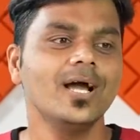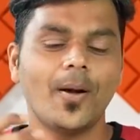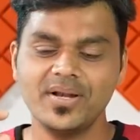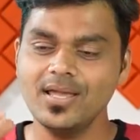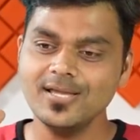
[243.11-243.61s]

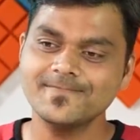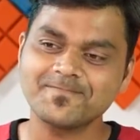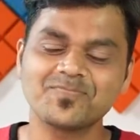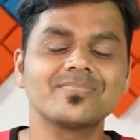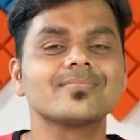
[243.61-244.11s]
அப்படியே
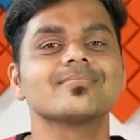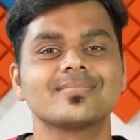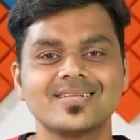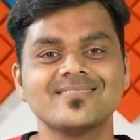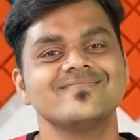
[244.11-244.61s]

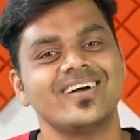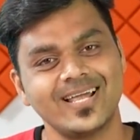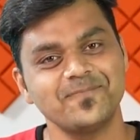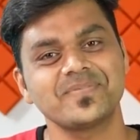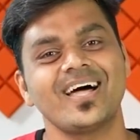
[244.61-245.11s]

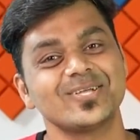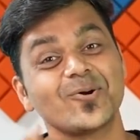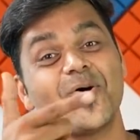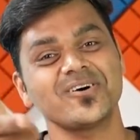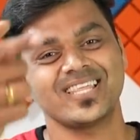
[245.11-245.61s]
வேணாம் அந்த
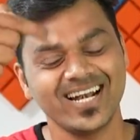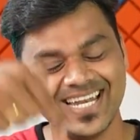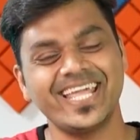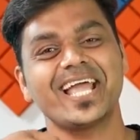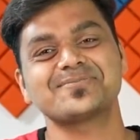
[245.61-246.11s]

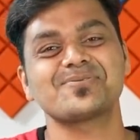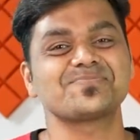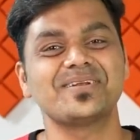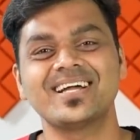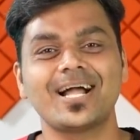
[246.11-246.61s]
கோவத்தெல்லாம் நீங்கள்
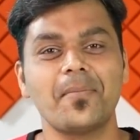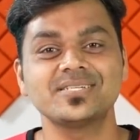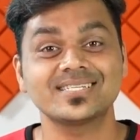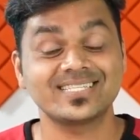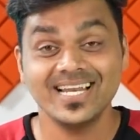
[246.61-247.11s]
எக்ஸ்பிரஸ் பண்ணுங்கள்
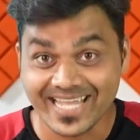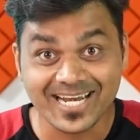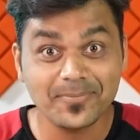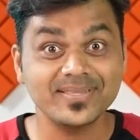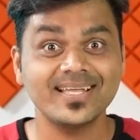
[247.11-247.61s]
கமெண்ட் செக்ஷனில்
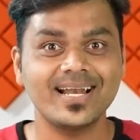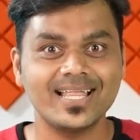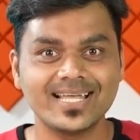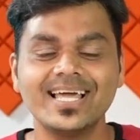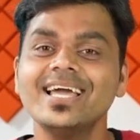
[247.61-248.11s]
என்னை பற்றி
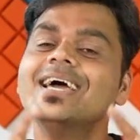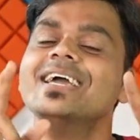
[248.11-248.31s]
கிடையாதுங்க